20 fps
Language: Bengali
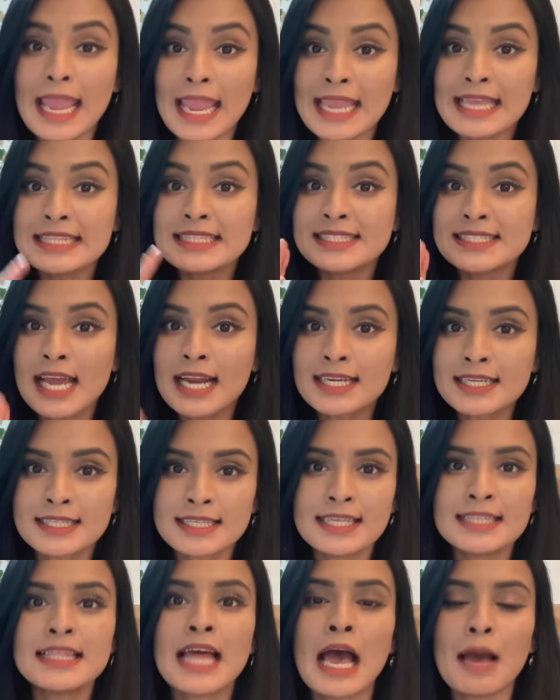এই
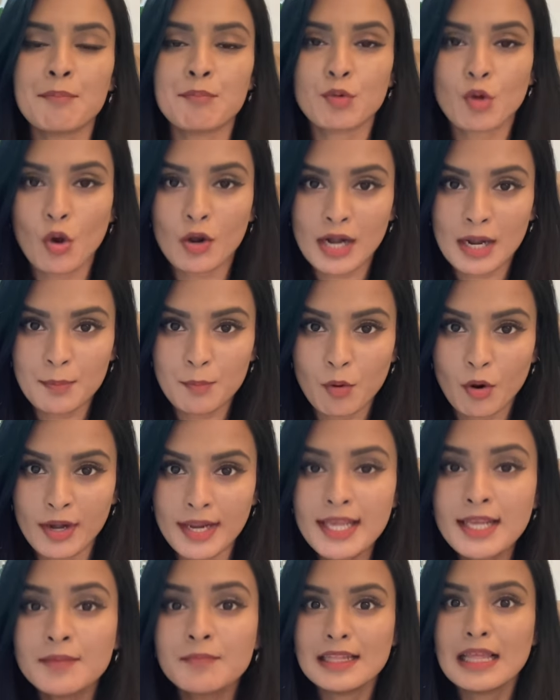চারটি ধাপ করার
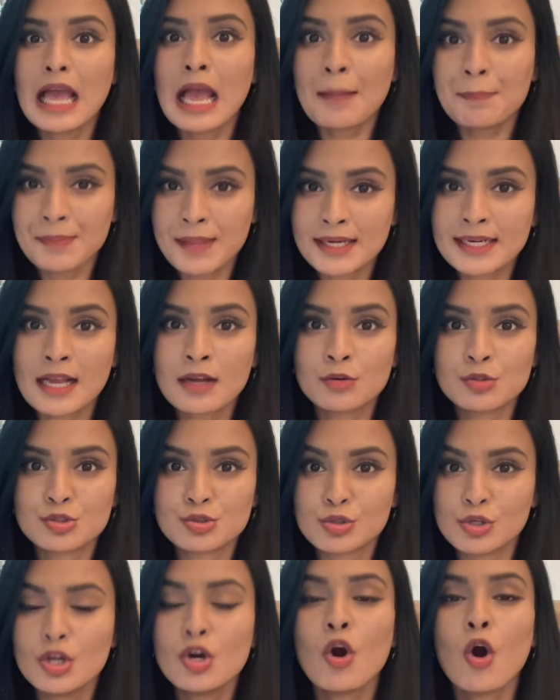পরে আপনার
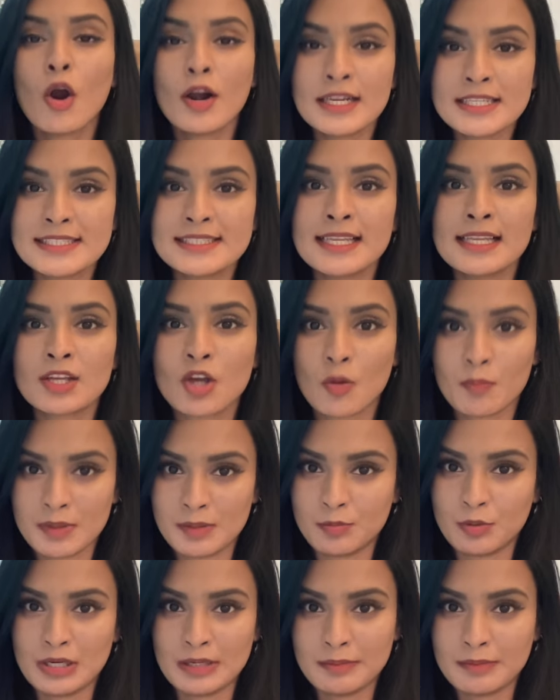কাগজগুলো অরিজিনাল কপি
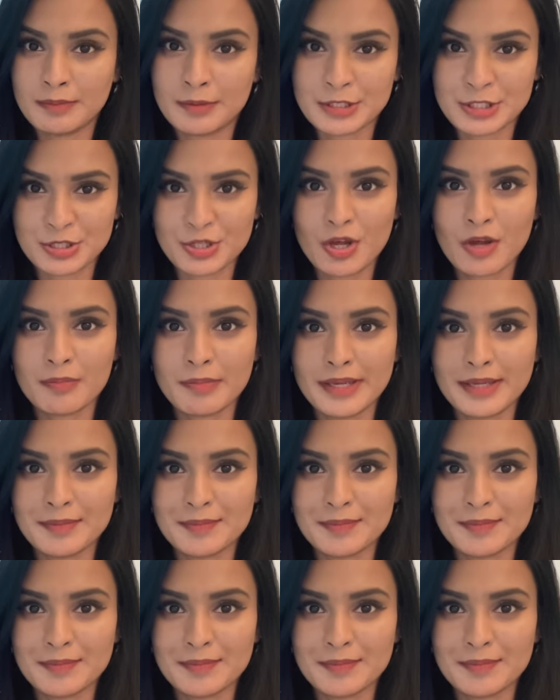বলে বিবেচিত হবে